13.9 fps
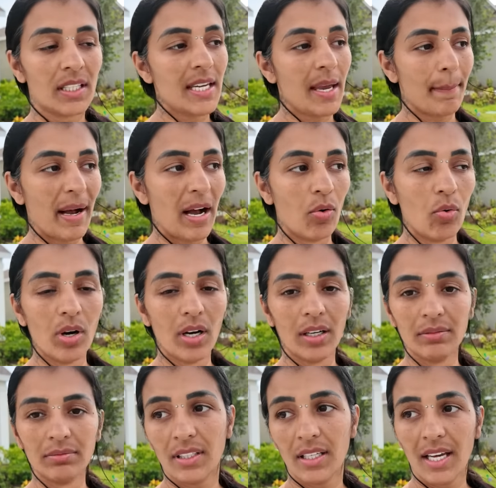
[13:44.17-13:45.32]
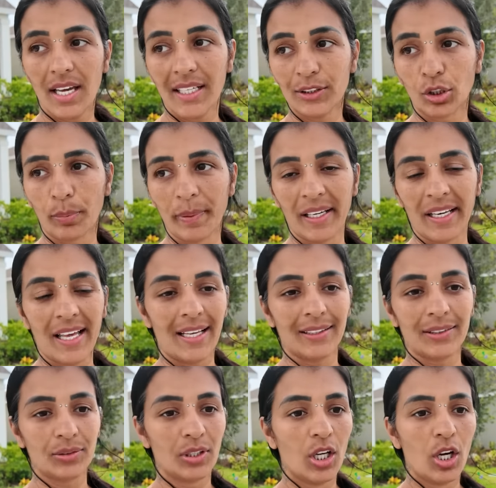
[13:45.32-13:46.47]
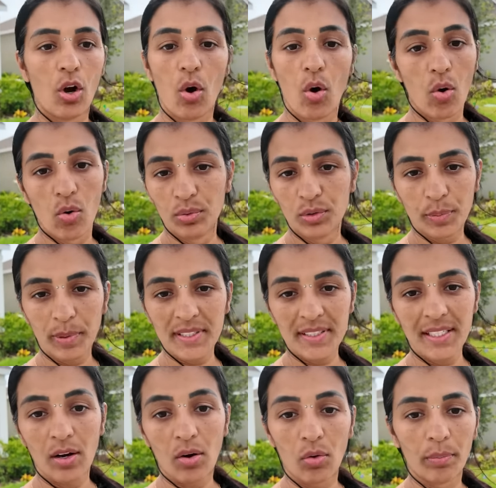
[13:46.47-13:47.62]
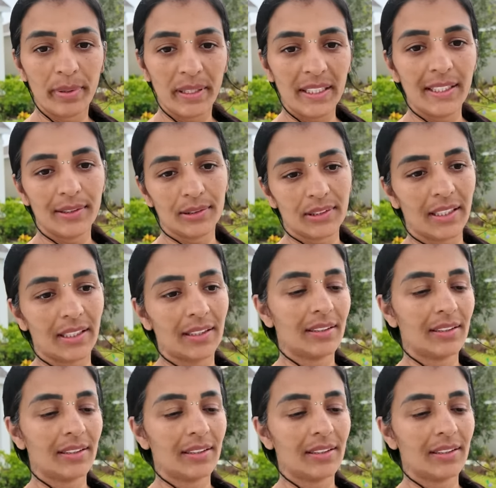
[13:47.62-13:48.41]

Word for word: Ia pra rua, era atropelado ou tipo assim, algum perigo, né?